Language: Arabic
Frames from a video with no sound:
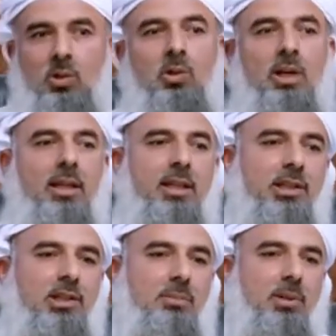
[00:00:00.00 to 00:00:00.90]
كل هذا
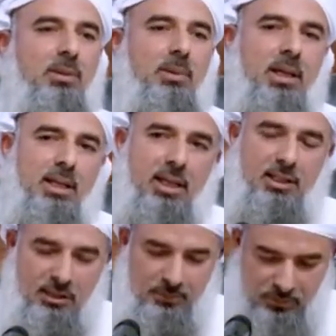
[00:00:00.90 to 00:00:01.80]
إيش من
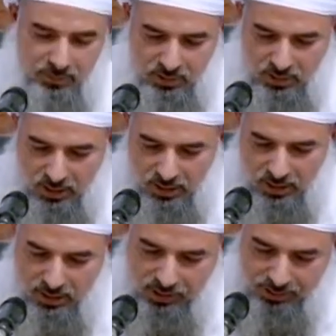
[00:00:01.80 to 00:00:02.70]
بركات
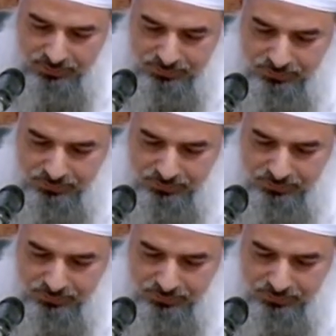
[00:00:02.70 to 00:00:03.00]
الذكر